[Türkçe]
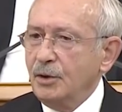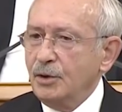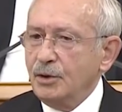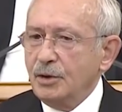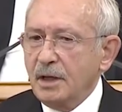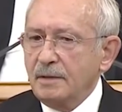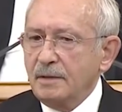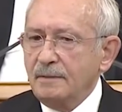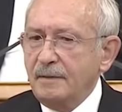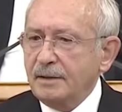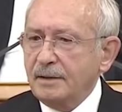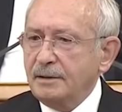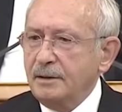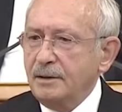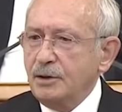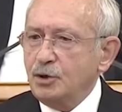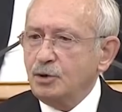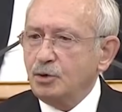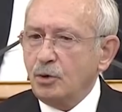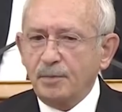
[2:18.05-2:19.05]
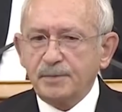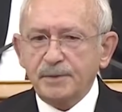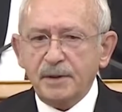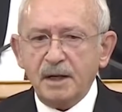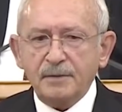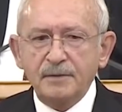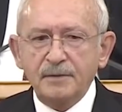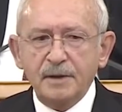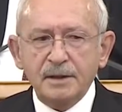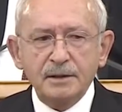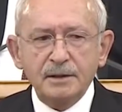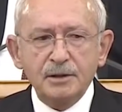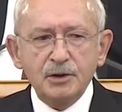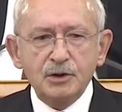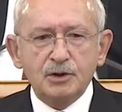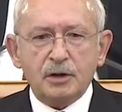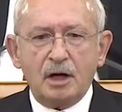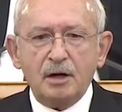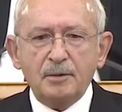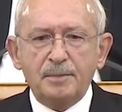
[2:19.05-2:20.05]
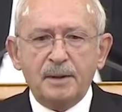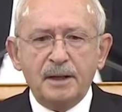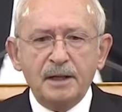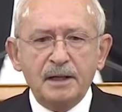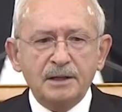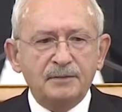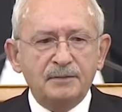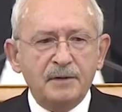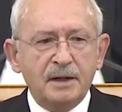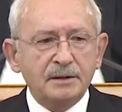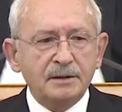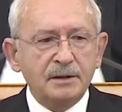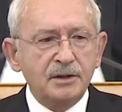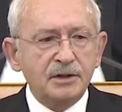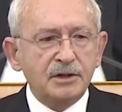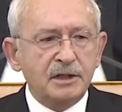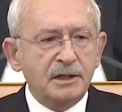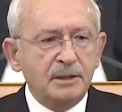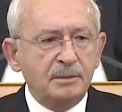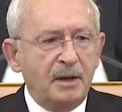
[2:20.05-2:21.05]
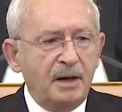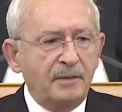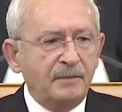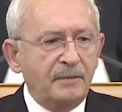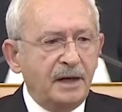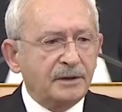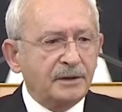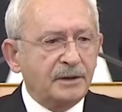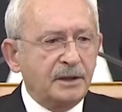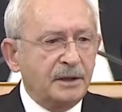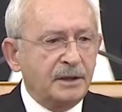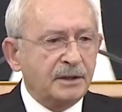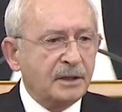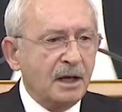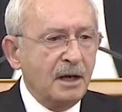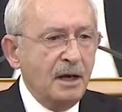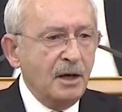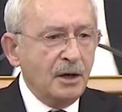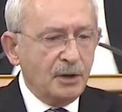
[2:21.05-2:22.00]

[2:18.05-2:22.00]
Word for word: Yer verdiniz, toprak verdiniz, takpalet verdiniz, liman verdiniz.